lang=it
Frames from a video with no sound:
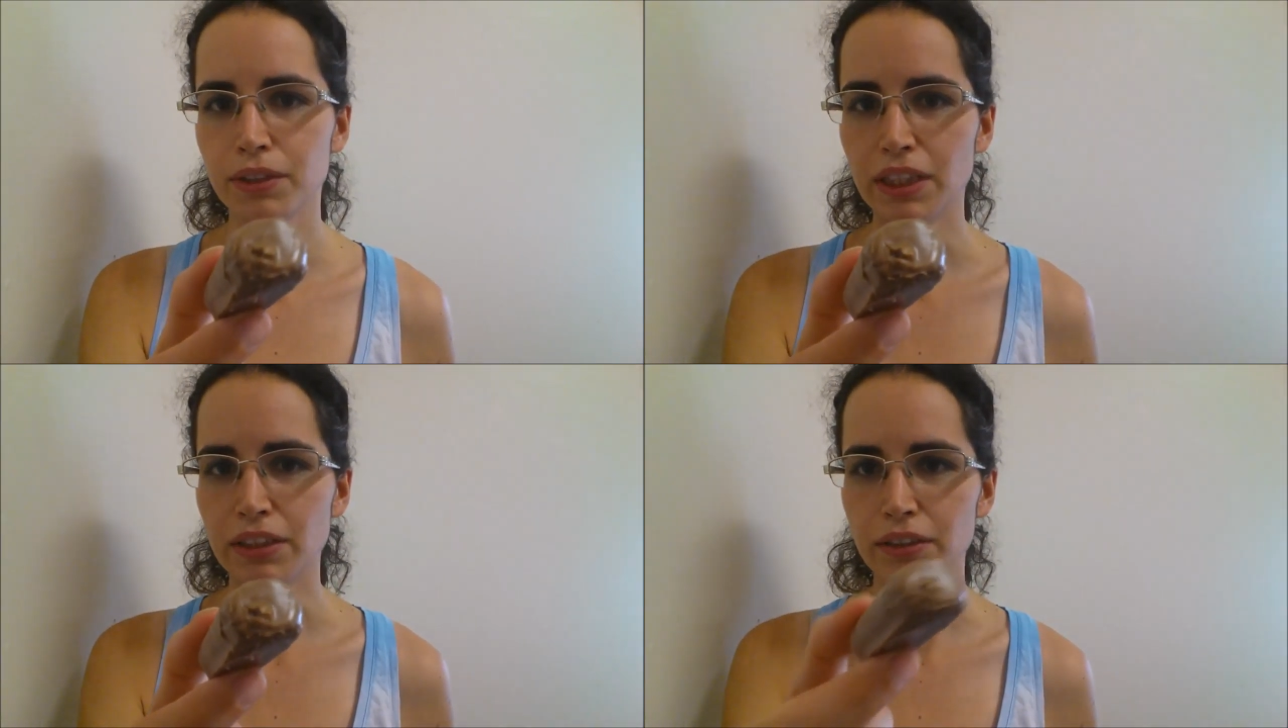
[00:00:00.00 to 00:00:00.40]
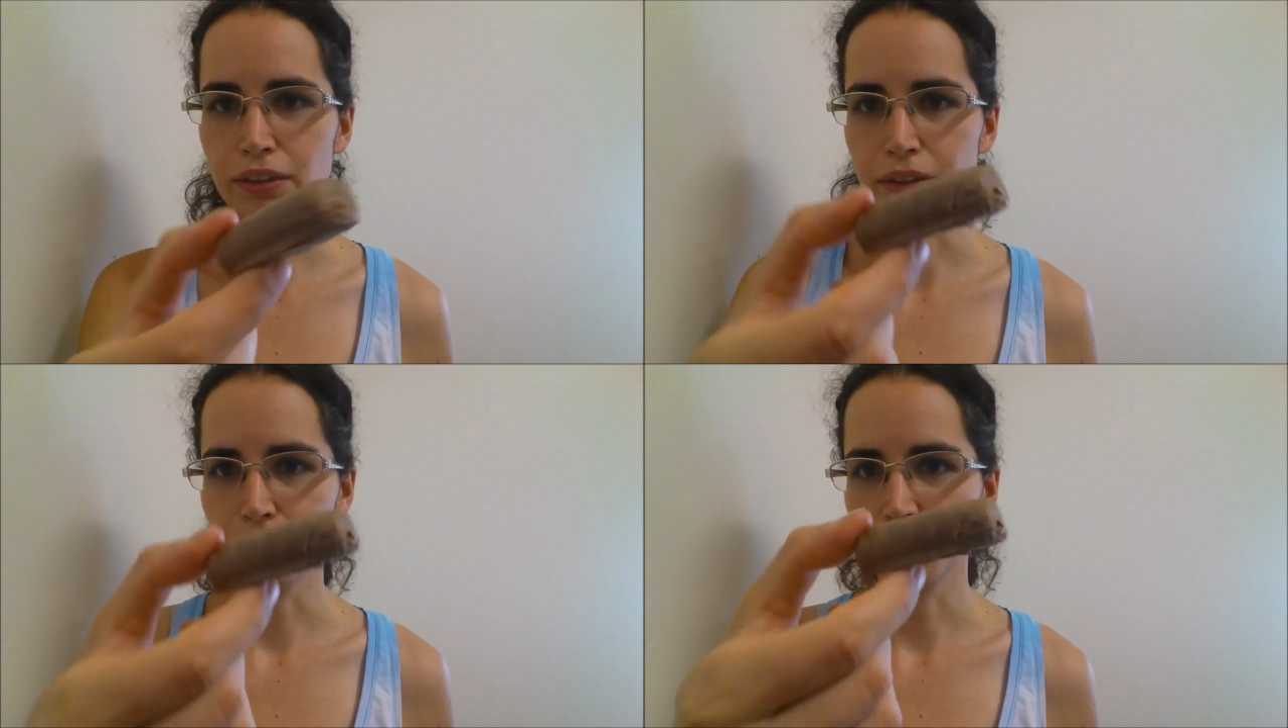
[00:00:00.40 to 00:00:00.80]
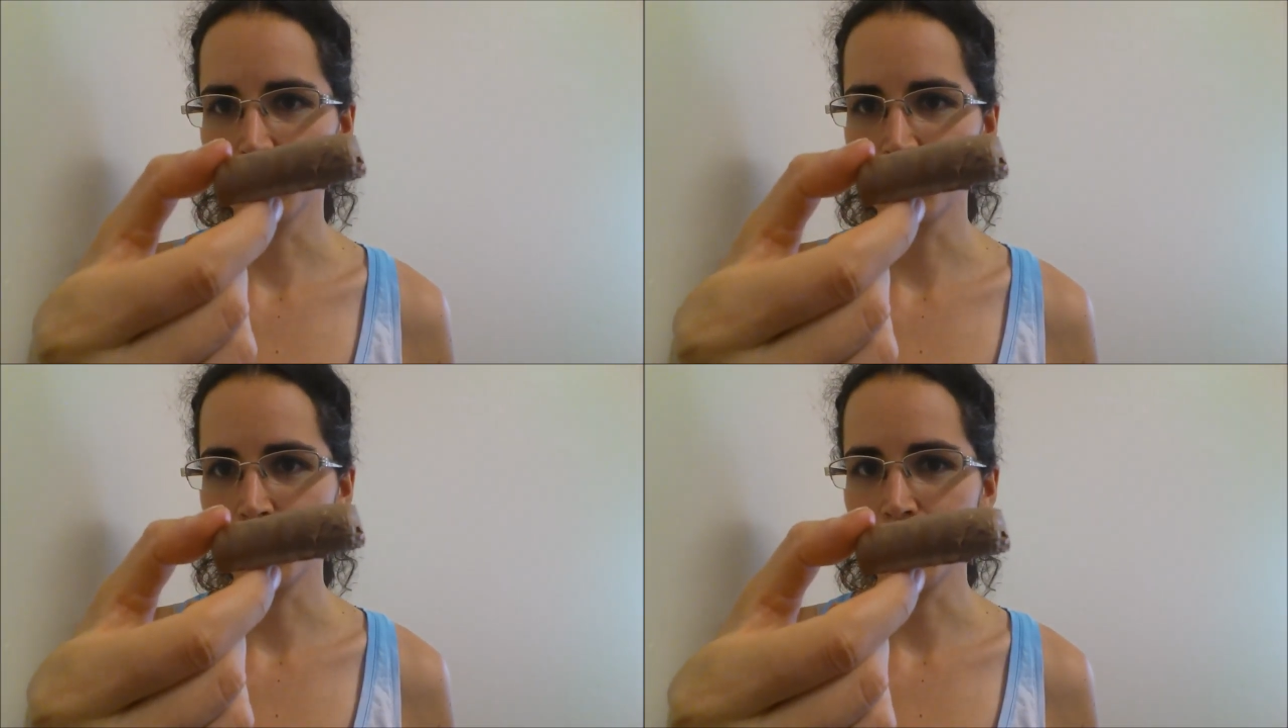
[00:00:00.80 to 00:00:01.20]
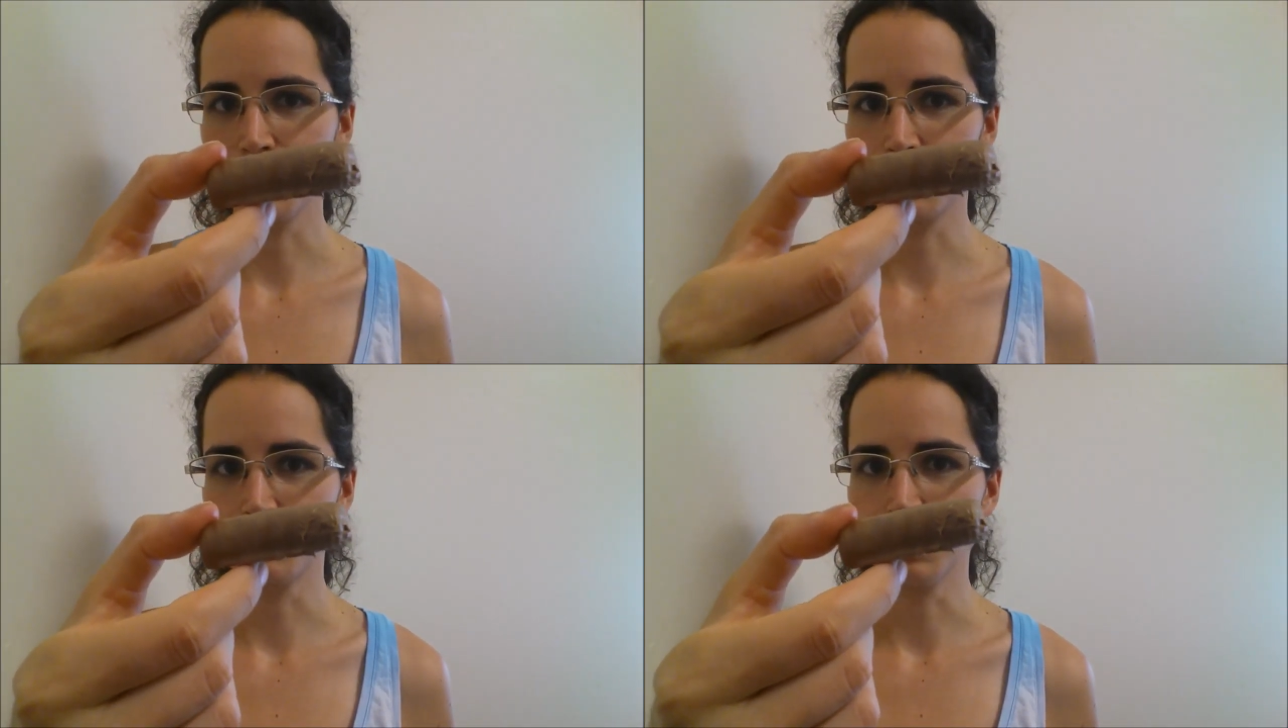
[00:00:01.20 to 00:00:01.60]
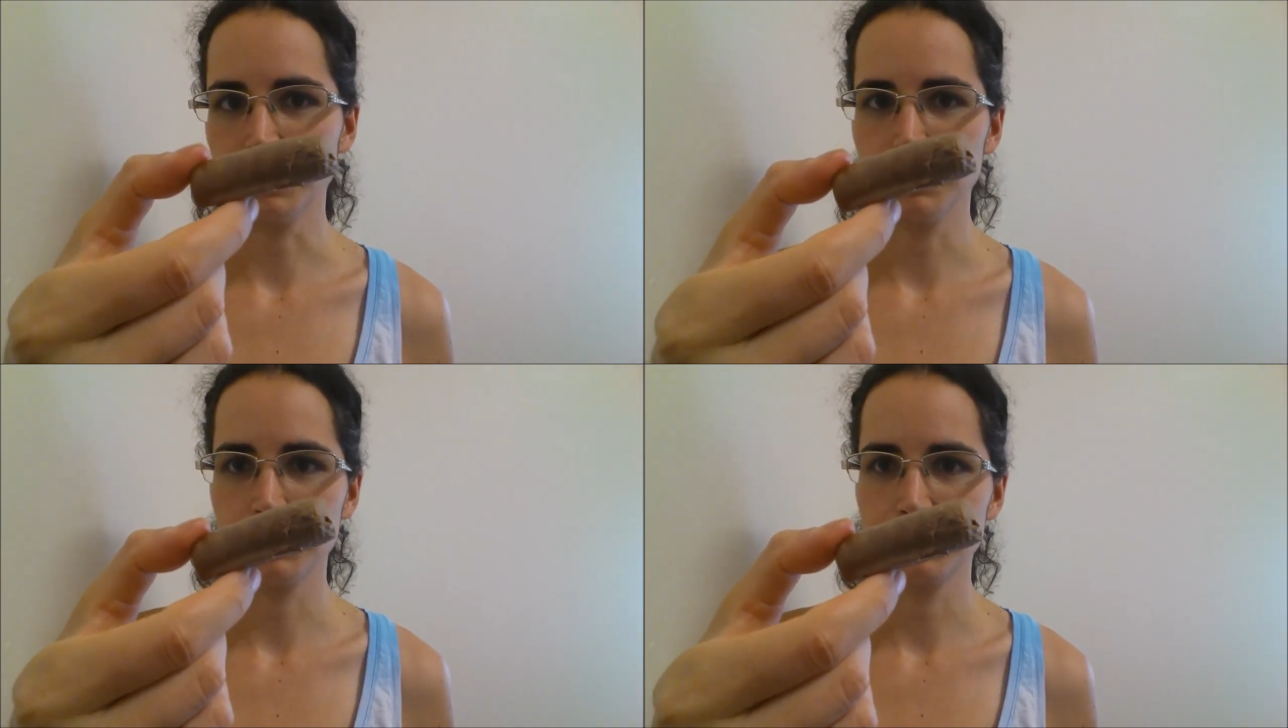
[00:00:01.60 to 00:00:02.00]
vedete questo cilindro
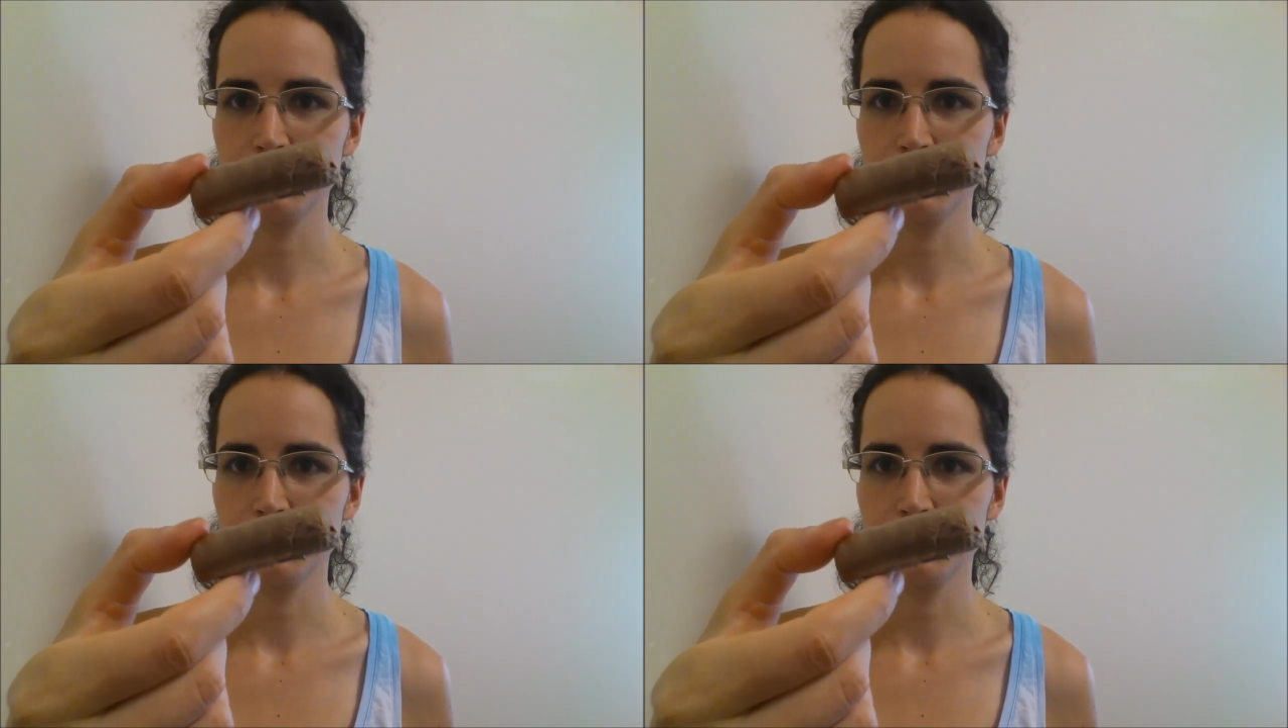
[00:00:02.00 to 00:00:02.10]
di